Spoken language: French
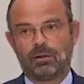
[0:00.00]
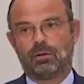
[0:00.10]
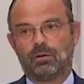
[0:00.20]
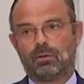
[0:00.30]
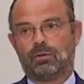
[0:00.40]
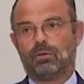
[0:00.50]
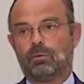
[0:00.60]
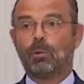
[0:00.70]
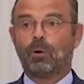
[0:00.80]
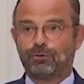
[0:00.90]
euh,
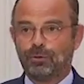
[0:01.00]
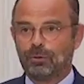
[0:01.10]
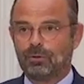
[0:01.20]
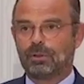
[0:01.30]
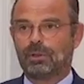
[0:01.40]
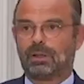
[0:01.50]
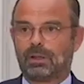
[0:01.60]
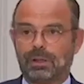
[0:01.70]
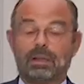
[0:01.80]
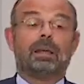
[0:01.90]
le moment venu,
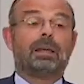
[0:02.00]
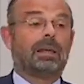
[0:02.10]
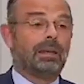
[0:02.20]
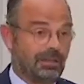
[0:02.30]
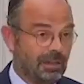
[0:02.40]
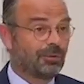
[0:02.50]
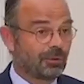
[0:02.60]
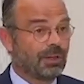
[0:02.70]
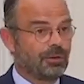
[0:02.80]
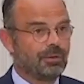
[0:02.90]
et s'ils
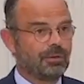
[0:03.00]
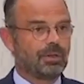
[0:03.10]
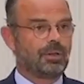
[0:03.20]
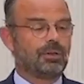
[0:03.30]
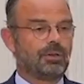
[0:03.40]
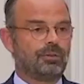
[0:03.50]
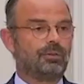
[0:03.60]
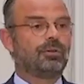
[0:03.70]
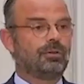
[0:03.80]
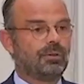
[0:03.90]
sont élus,
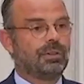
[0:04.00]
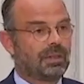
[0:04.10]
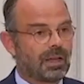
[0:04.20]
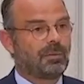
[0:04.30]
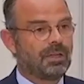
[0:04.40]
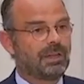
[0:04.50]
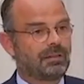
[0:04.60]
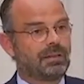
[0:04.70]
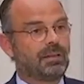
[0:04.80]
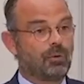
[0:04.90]
de
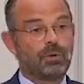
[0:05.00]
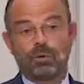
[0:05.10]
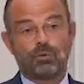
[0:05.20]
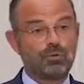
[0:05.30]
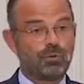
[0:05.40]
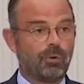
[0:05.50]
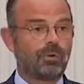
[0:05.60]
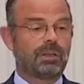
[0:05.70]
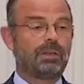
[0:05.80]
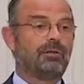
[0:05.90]
déterminer si oui ou
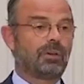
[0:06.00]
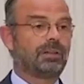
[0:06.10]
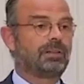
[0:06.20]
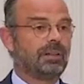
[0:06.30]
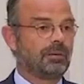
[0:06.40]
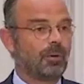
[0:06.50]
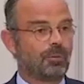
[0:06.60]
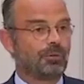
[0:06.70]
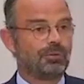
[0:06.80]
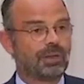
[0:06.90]
non ils veulent rester
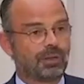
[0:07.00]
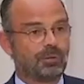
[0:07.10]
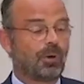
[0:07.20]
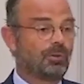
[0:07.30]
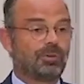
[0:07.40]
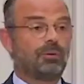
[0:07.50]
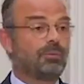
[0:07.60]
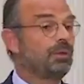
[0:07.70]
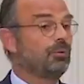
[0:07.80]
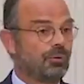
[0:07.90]
membres du gouvernement ou
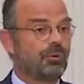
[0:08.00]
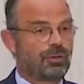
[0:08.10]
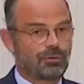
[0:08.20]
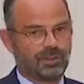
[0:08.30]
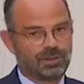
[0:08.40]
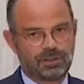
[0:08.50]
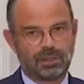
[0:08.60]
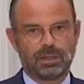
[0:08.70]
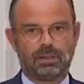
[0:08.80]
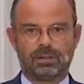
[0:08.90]
si oui ou non ils
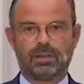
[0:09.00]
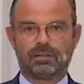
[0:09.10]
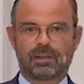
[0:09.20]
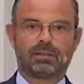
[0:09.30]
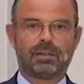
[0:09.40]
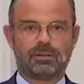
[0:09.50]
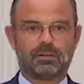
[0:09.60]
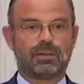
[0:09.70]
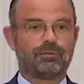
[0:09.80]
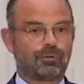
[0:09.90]
choisissent d'exercer
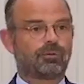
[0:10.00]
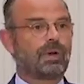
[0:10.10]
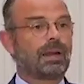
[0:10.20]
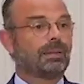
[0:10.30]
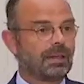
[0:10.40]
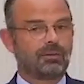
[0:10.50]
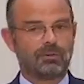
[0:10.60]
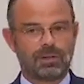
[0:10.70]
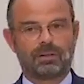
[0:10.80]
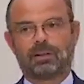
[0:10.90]
euh, des fonctions à la tête de